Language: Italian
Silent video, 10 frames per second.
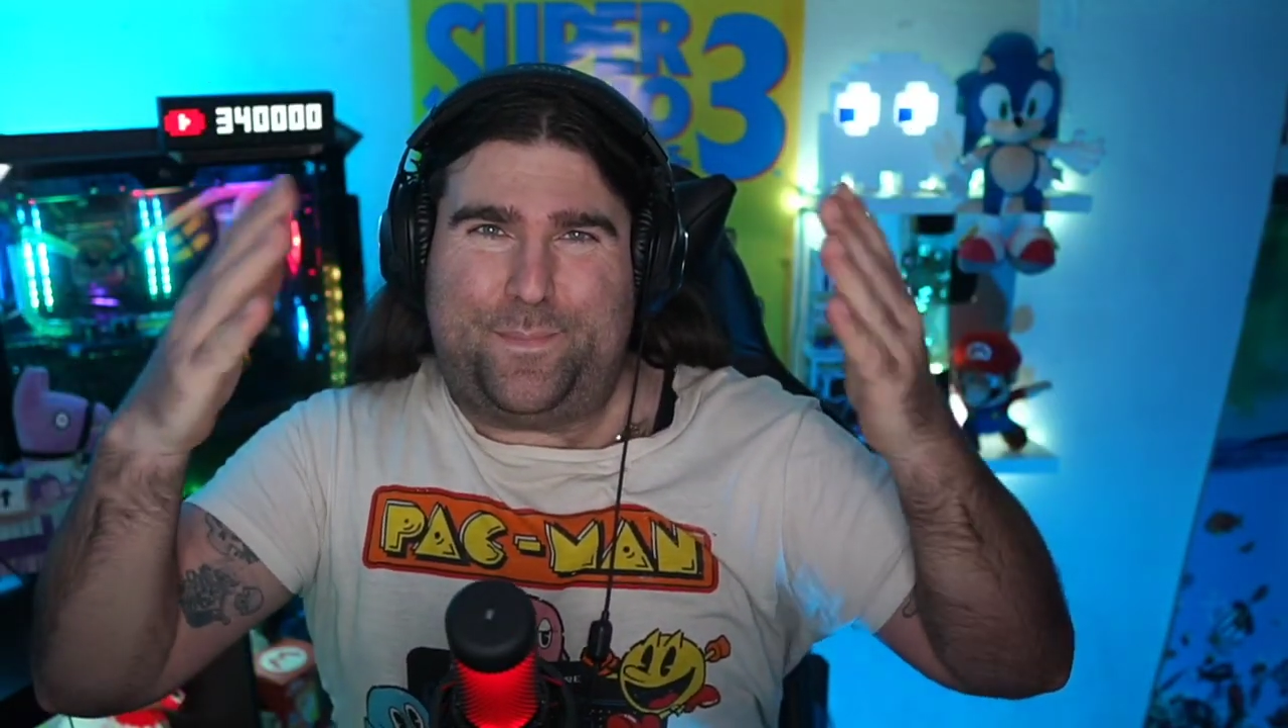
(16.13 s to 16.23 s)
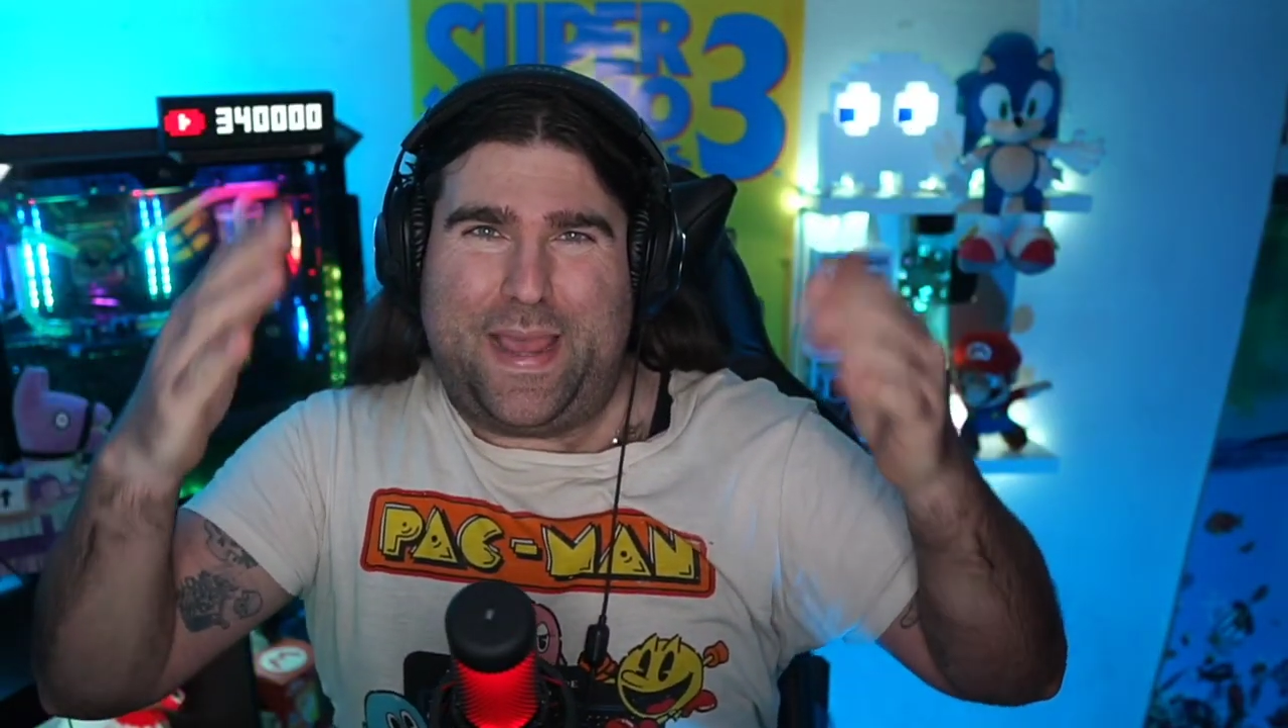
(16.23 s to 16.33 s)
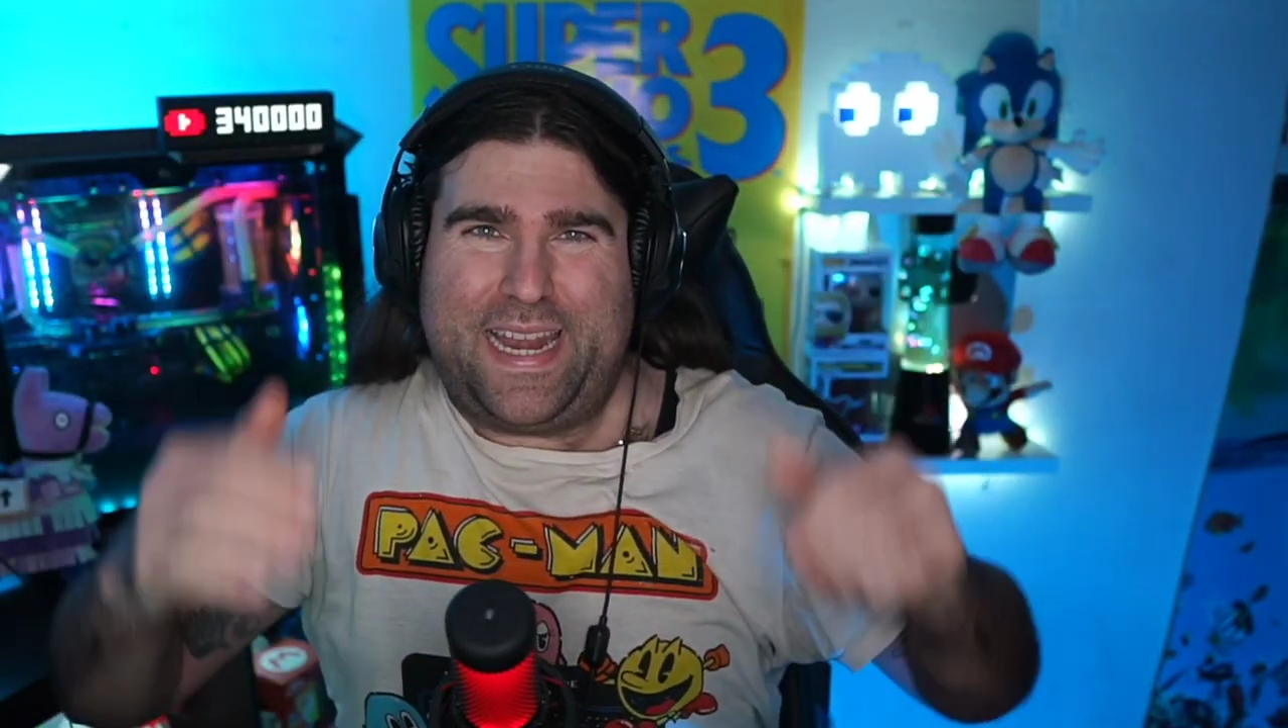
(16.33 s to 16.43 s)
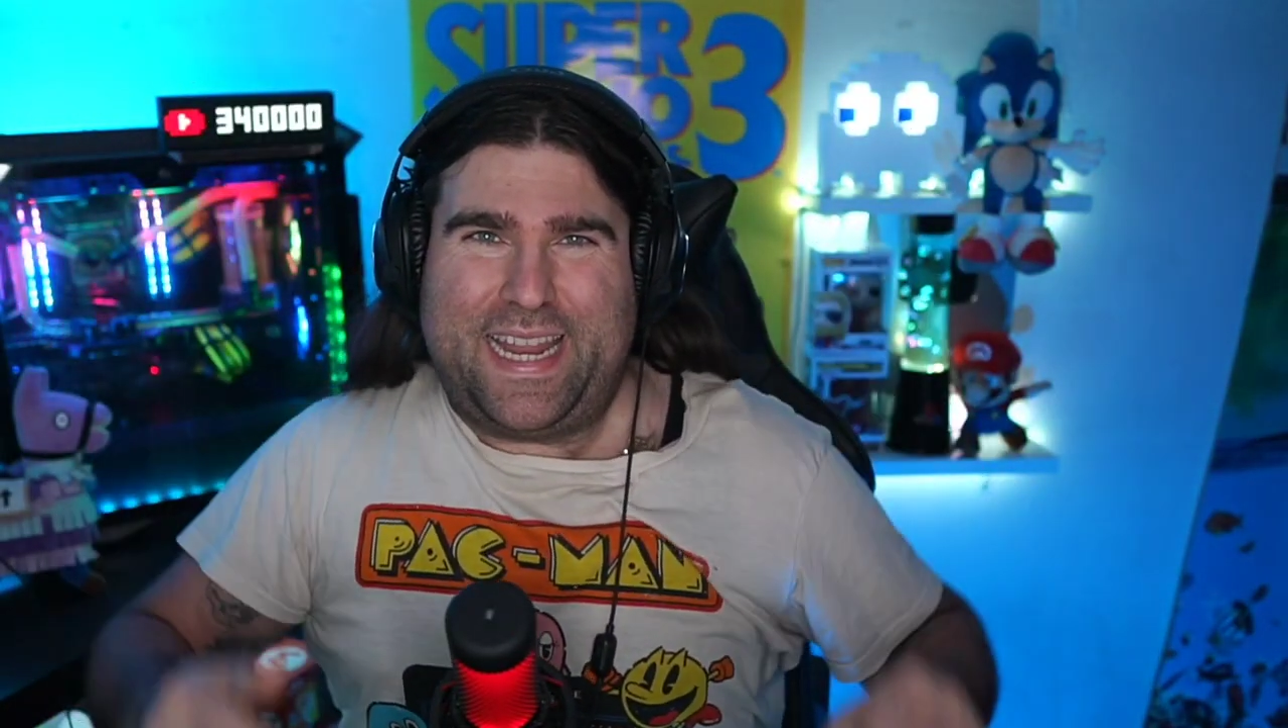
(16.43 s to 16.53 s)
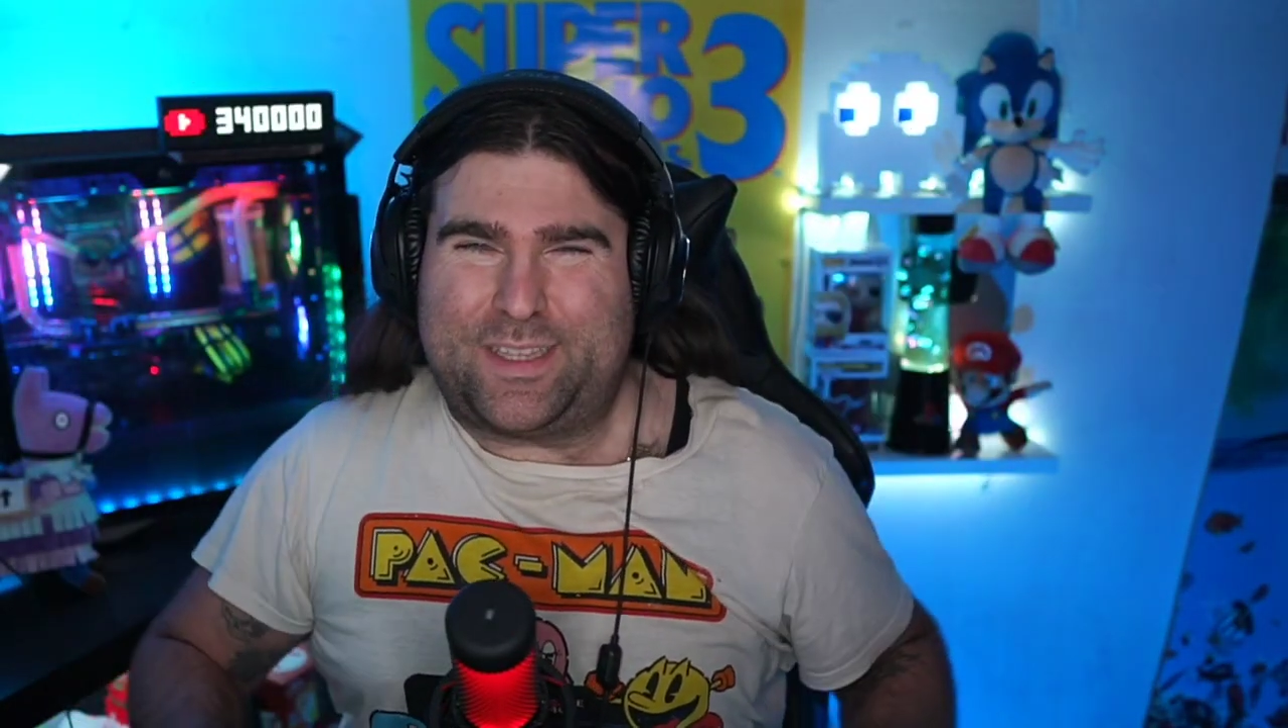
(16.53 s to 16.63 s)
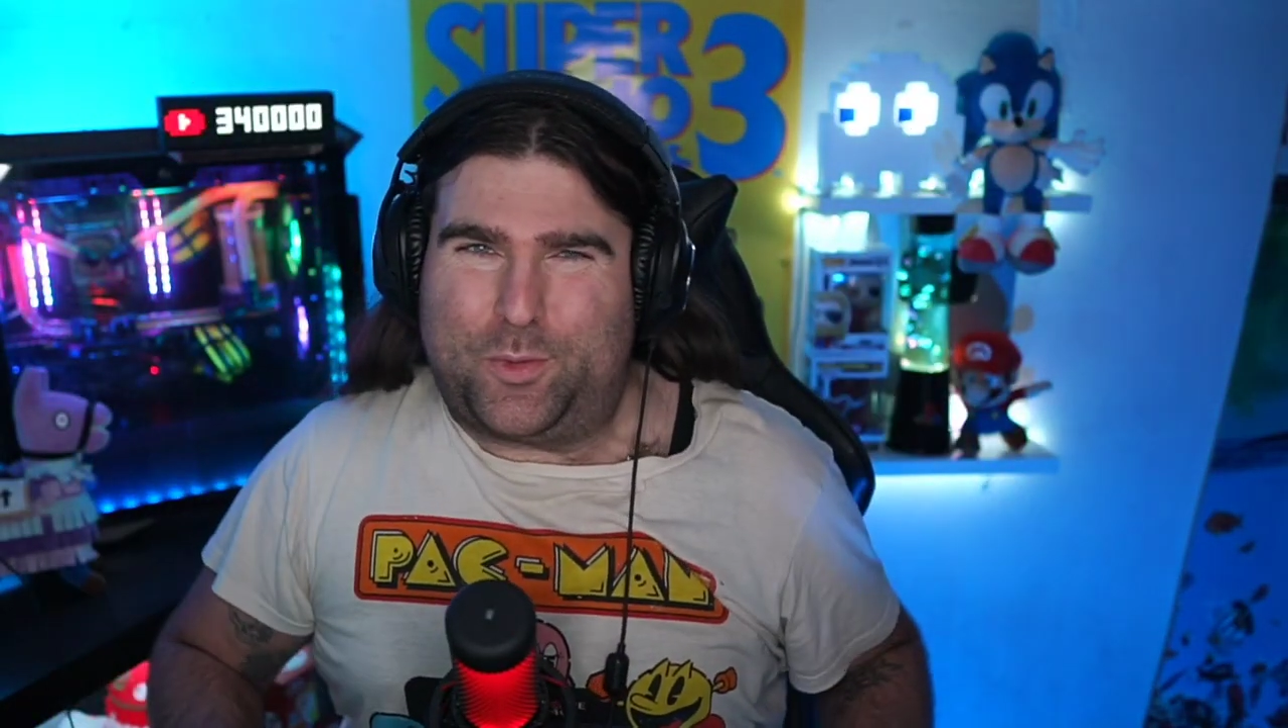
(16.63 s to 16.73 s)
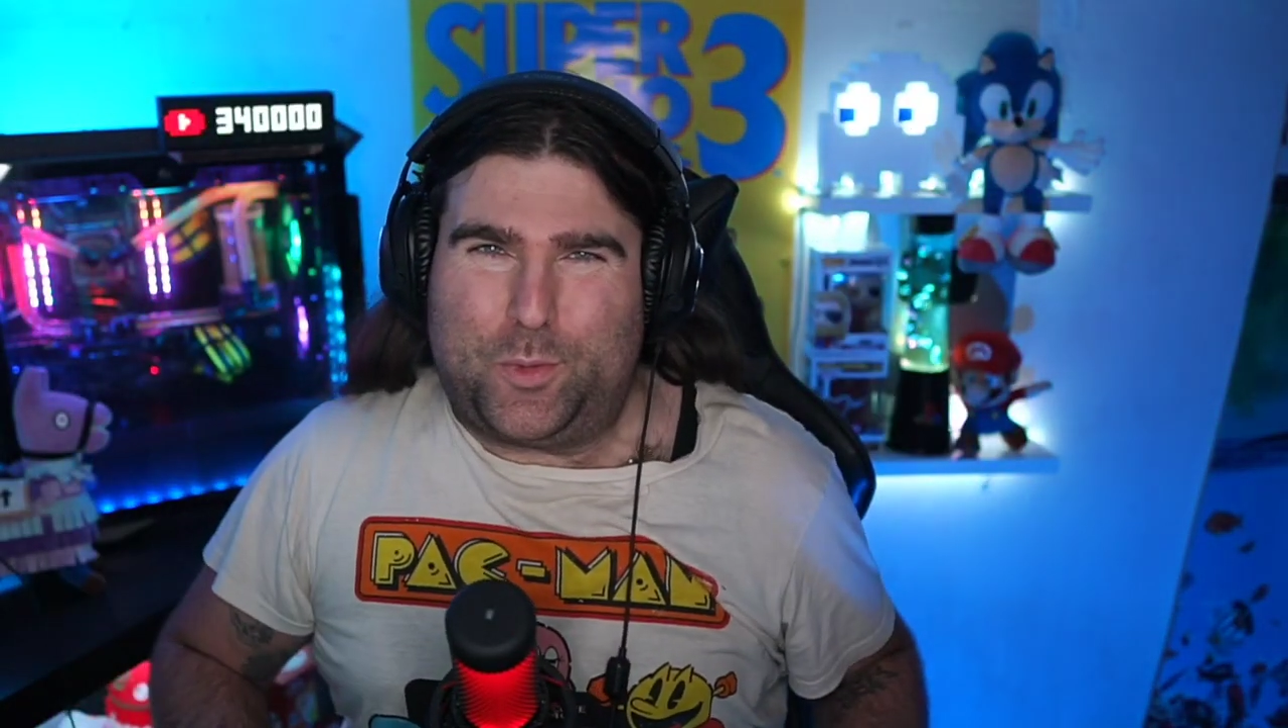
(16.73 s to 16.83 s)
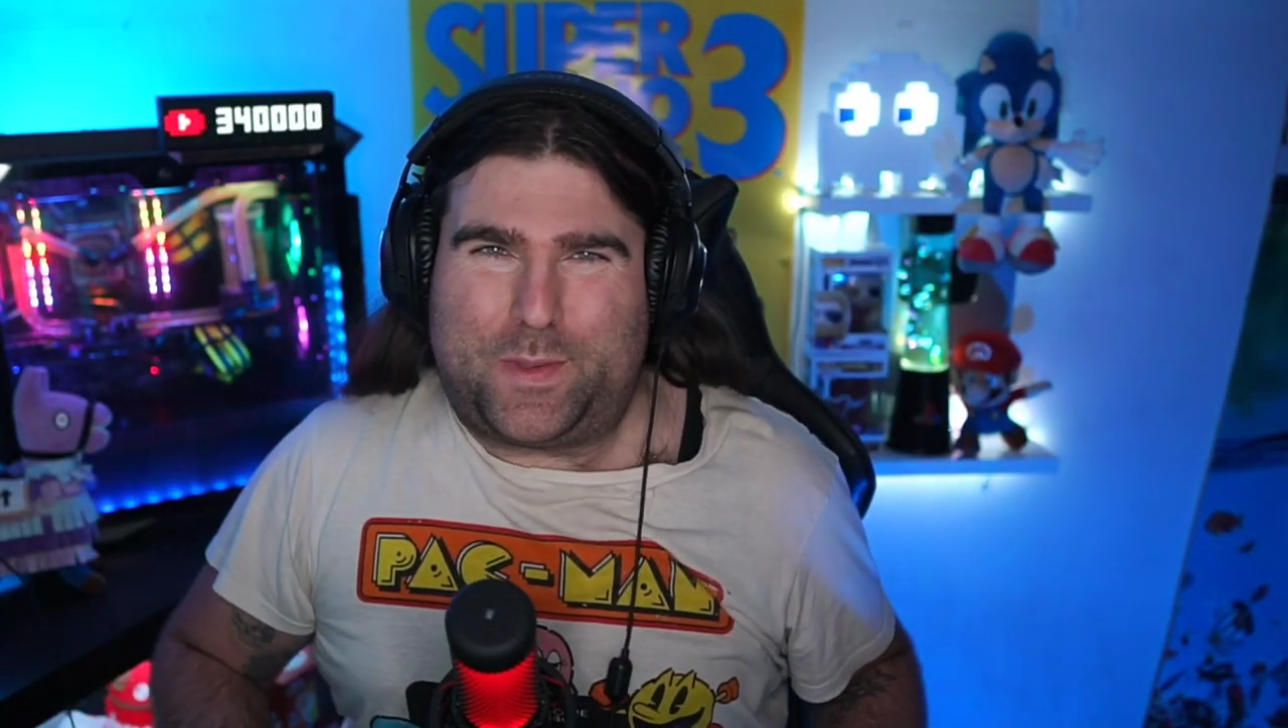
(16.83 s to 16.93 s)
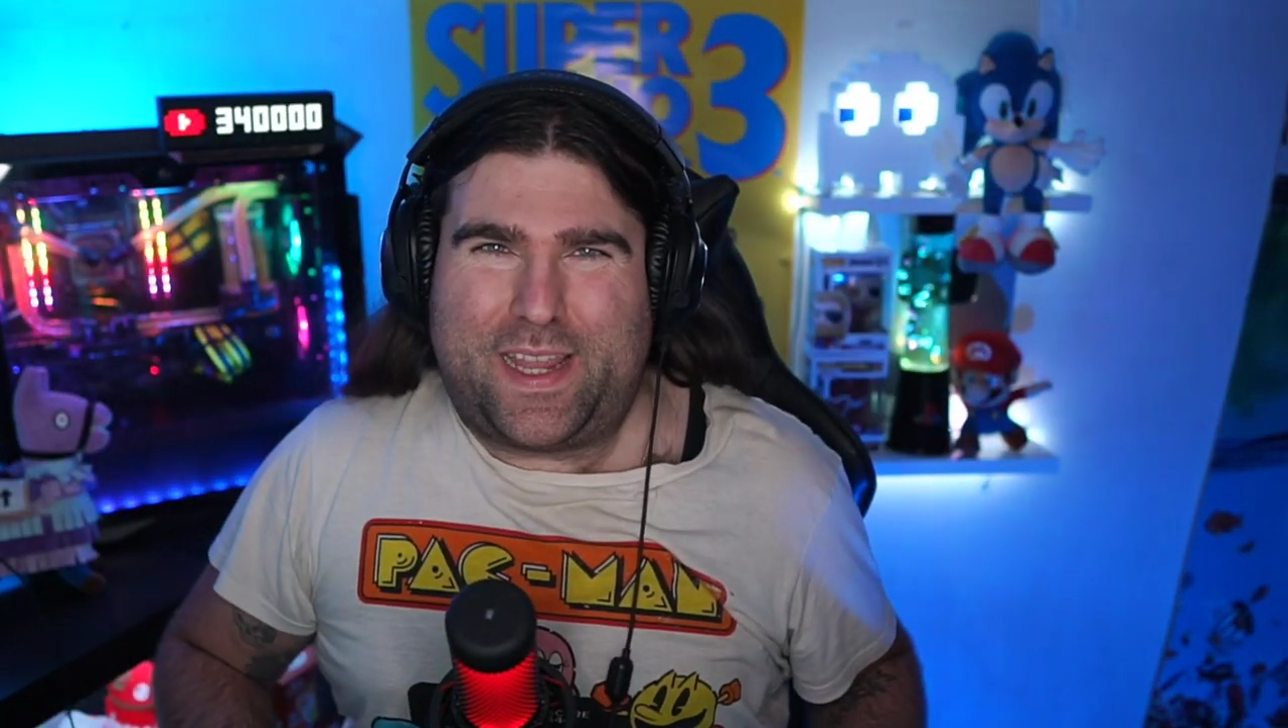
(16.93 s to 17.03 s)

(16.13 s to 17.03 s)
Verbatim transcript: bella a tutti